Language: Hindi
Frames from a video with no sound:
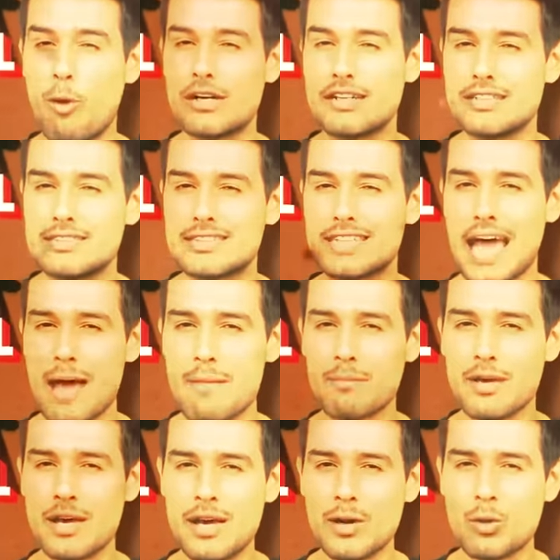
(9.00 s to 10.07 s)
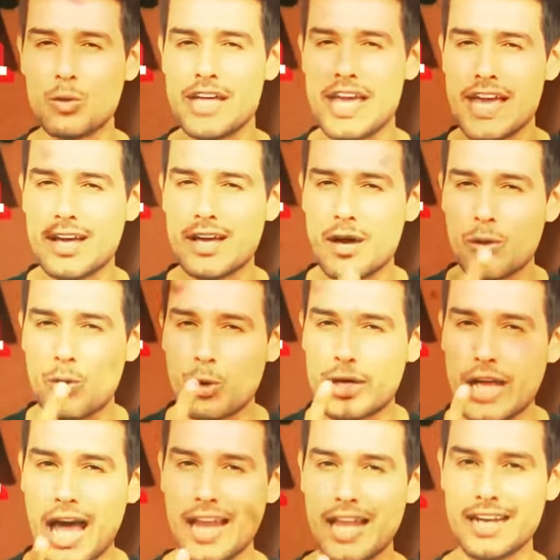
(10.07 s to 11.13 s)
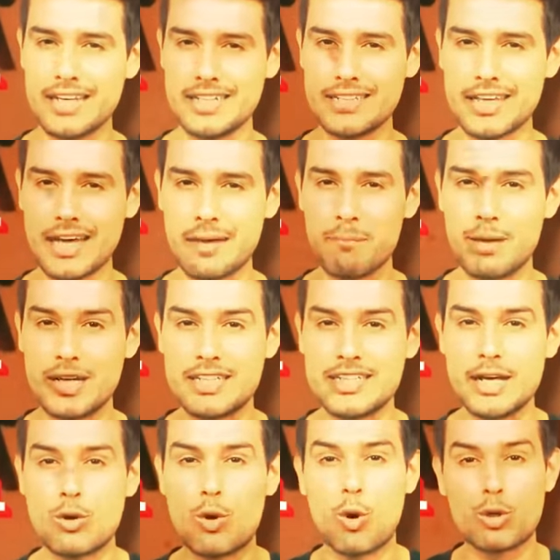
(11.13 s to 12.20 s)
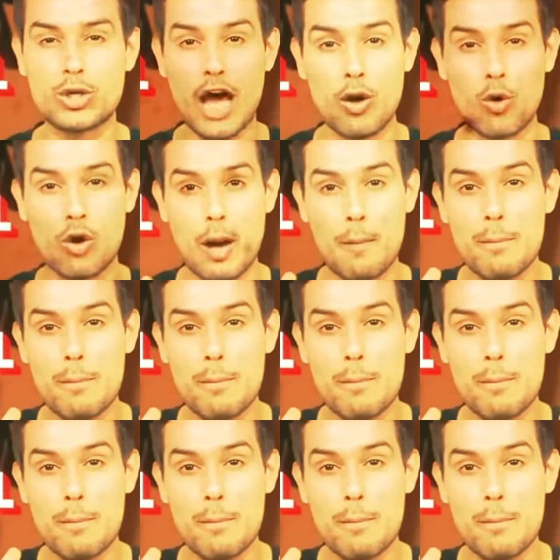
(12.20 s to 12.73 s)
बॉन्ड स्कैम कोई एक घोटाला नहीं है बल्कि एक घोटालों का